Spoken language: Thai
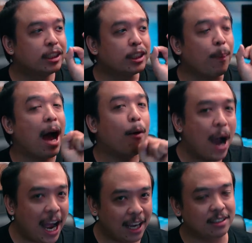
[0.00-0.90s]
สภาวะ
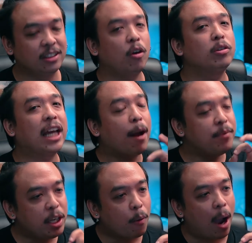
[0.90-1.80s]
ต้องใช้คำ
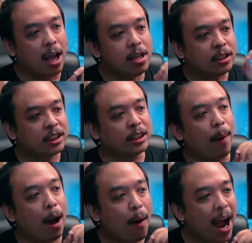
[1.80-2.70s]
นี้ดีกว่า ส
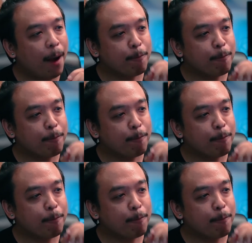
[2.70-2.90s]
ภาวะ